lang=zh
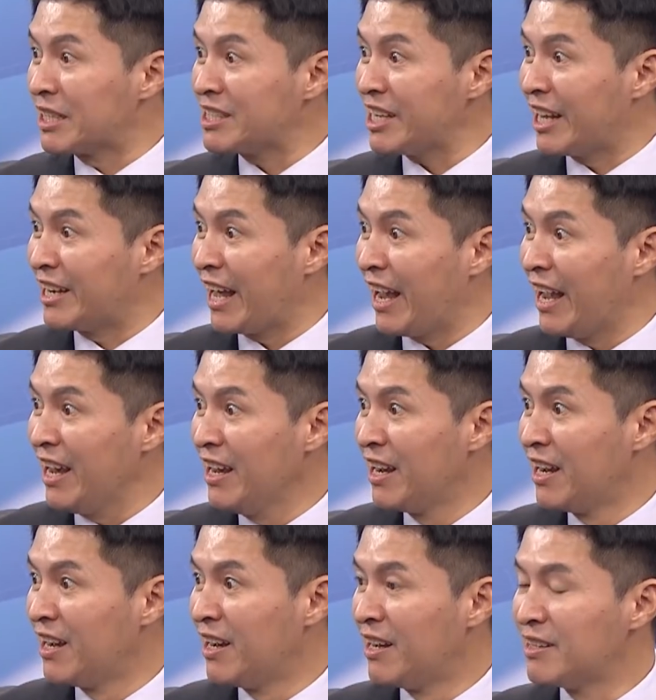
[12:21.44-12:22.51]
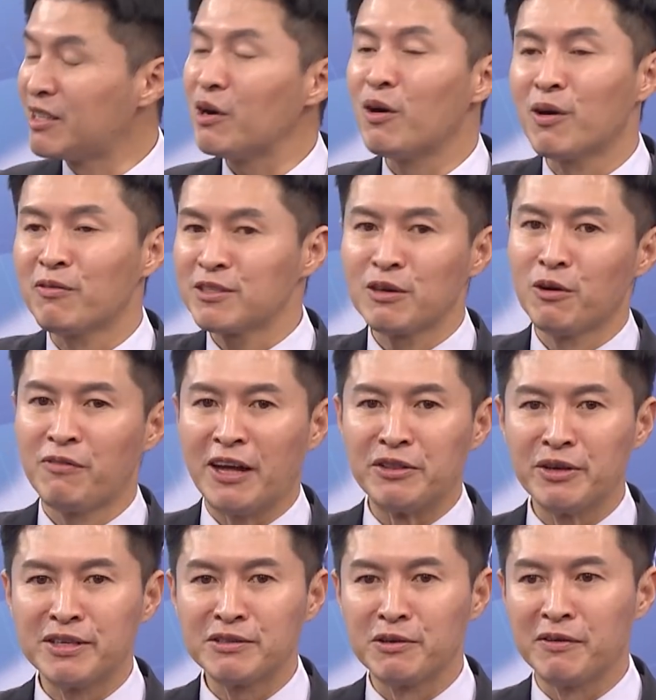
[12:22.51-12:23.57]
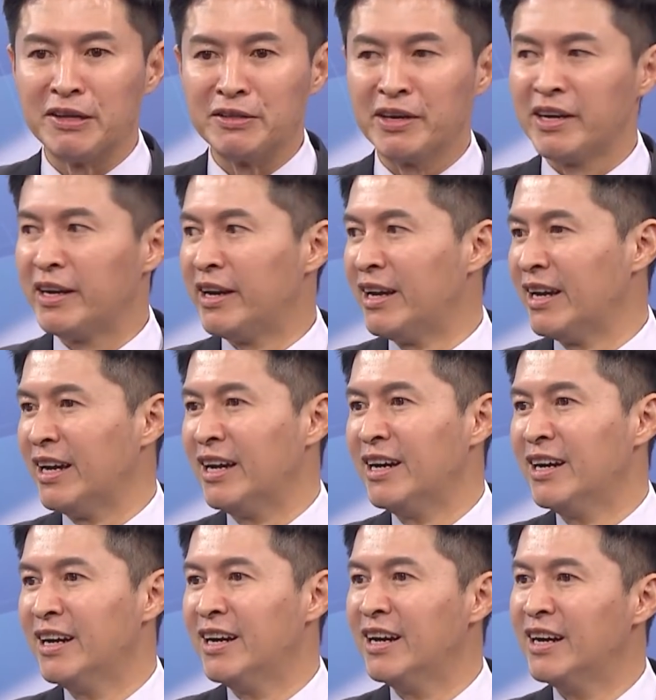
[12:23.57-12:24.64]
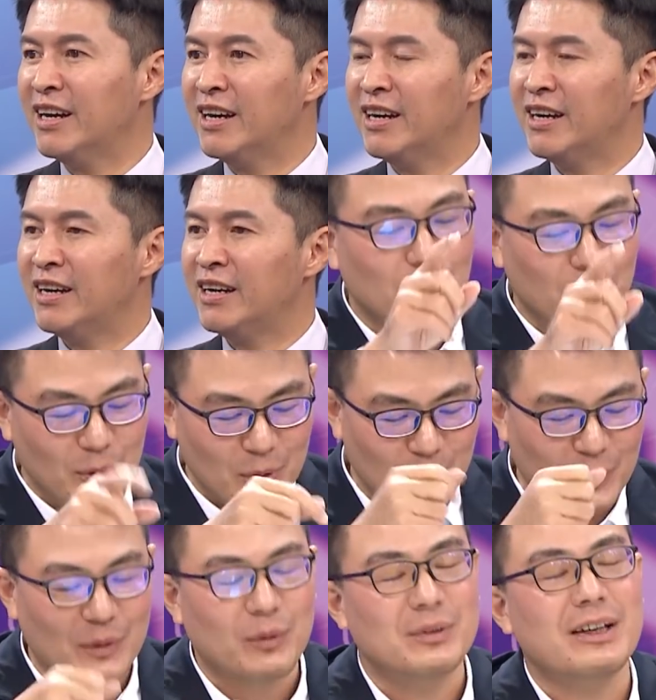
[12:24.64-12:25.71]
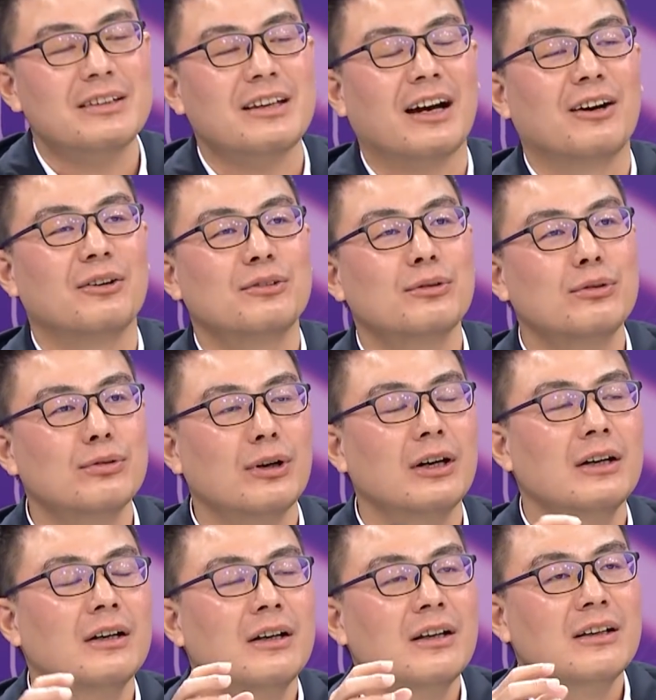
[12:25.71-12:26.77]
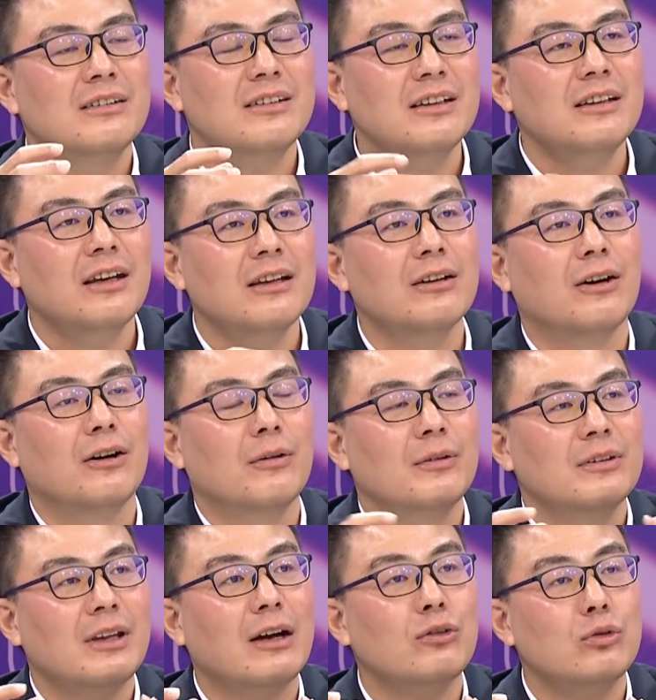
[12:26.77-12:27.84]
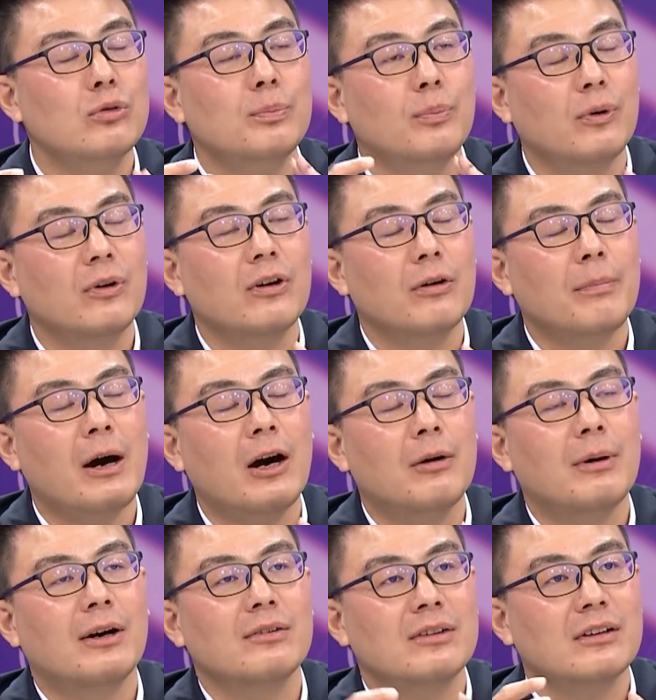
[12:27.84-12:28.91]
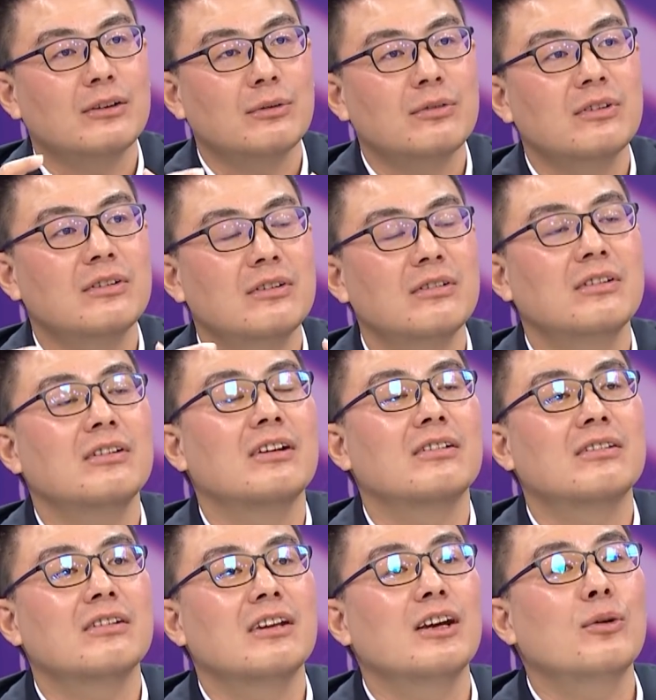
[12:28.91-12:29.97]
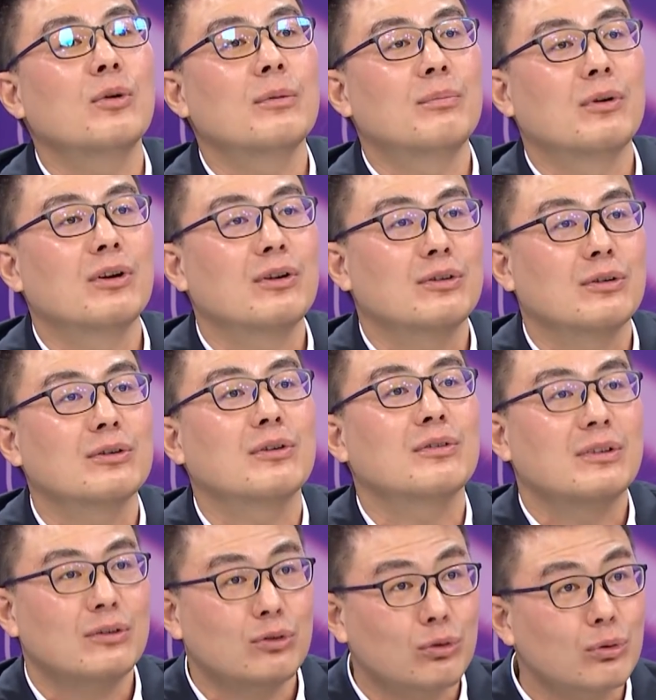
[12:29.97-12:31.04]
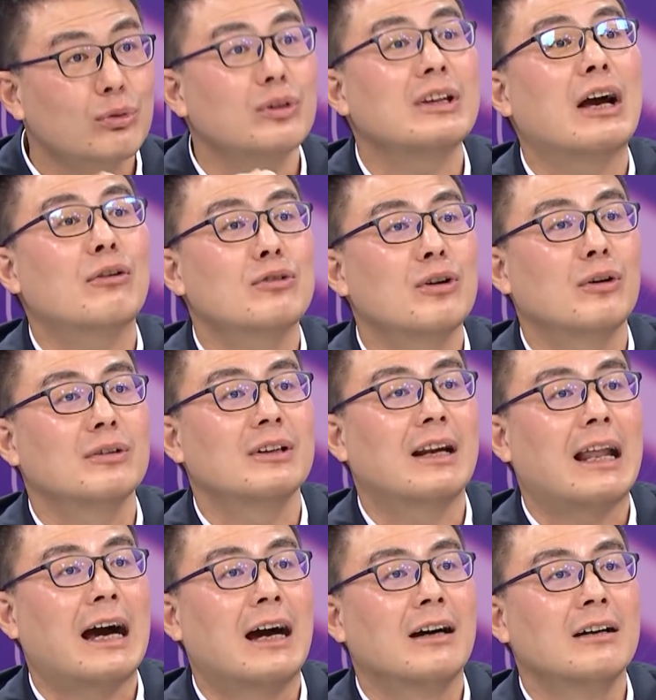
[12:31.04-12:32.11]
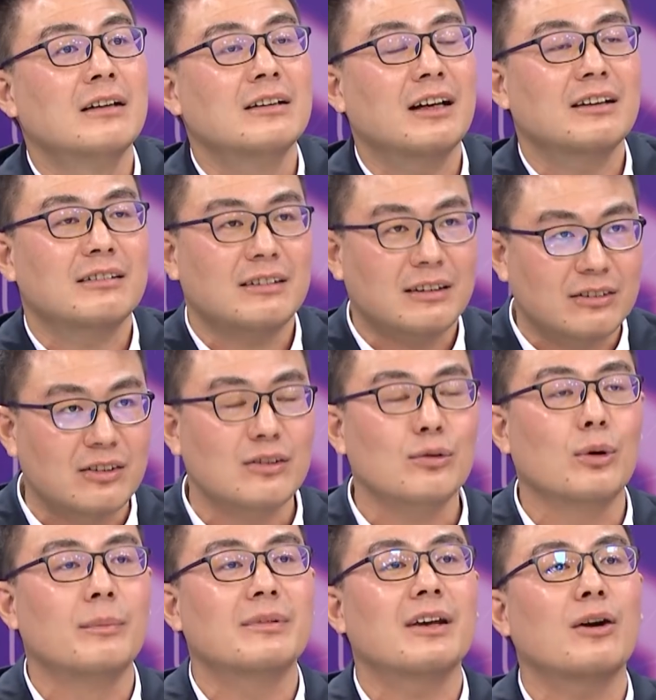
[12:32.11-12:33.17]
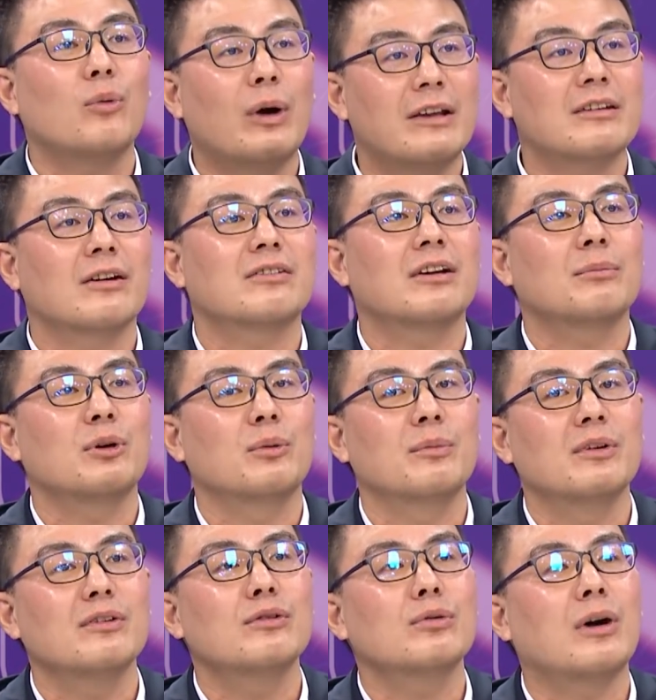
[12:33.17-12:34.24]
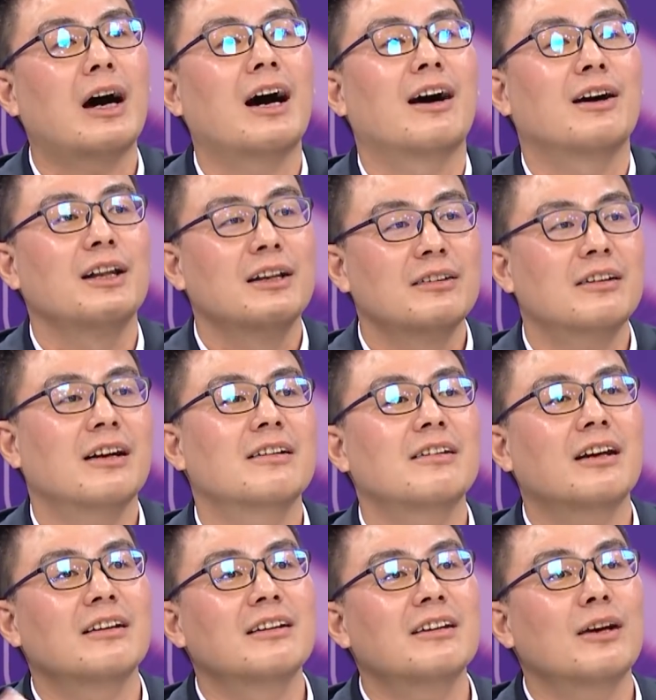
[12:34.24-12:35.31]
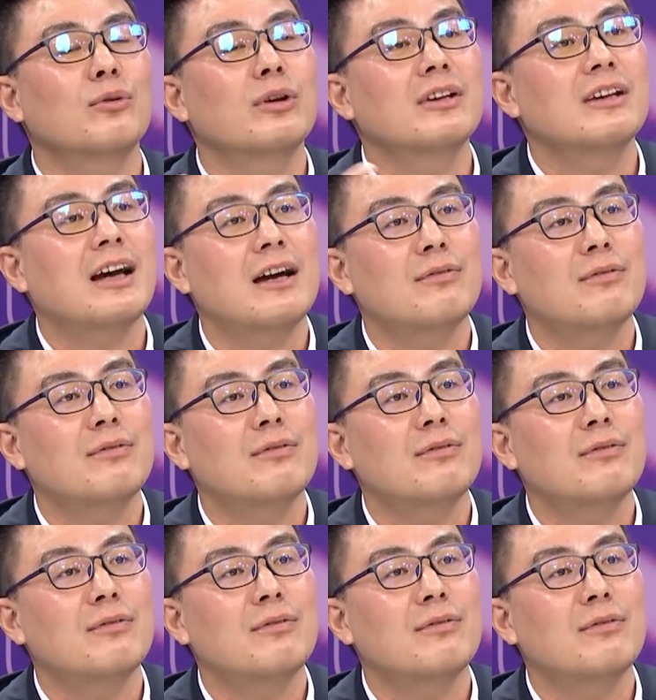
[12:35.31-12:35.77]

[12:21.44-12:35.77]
们的钱呢，这我这我反对，这我反对。对，所我我我在讲哦，就是说今天哦，当初帛琉泡泡这个东西，其实也是因为帛琉总统主要求的啦。那其实我们在外交上面，我们也是说啊，既然这样，人家愿意